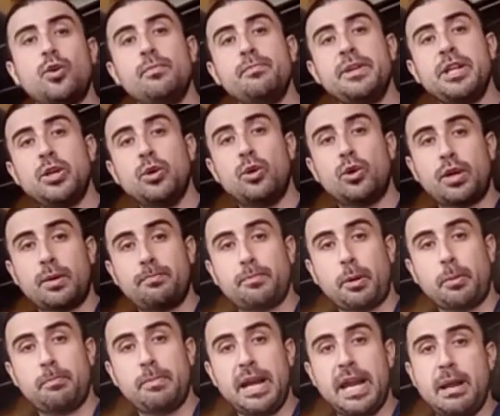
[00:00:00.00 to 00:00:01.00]
con minor
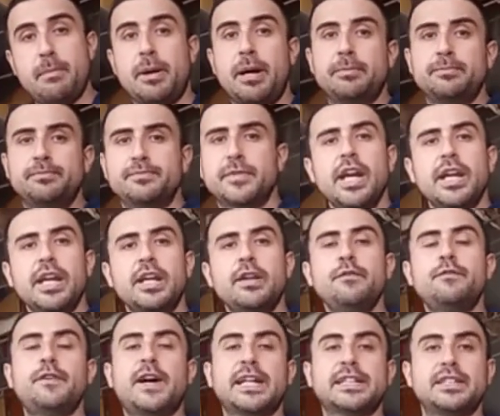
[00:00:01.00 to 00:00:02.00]
problema.
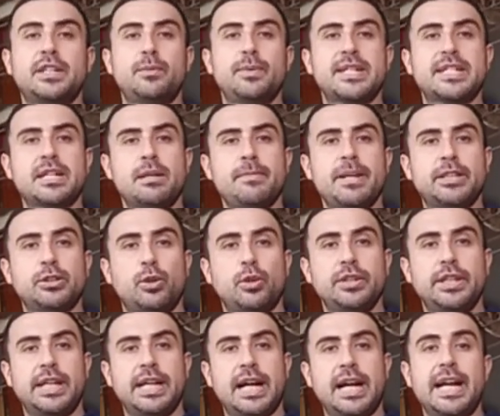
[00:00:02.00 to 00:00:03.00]
Infatti questa
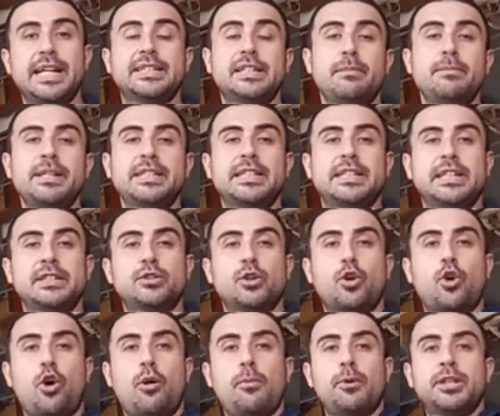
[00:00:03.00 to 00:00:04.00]
metodica è talmente tanto
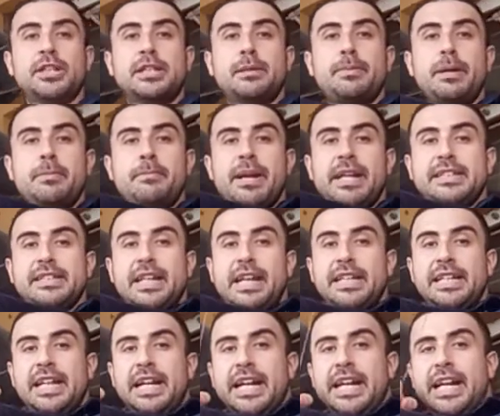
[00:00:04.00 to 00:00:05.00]
comoda da
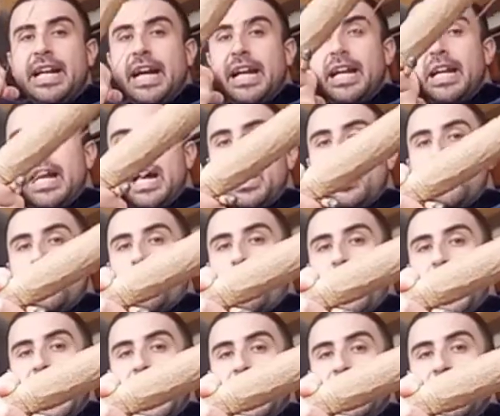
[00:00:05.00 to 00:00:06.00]
permettere di caricare
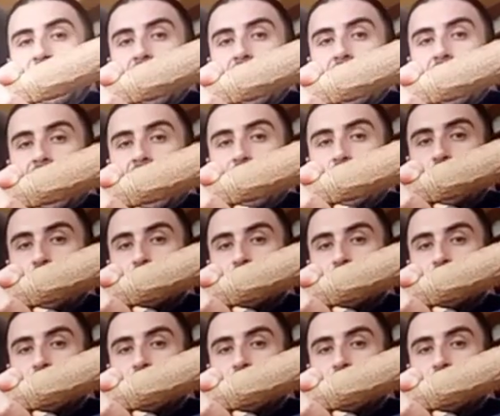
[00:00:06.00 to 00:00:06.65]
l'arco anche al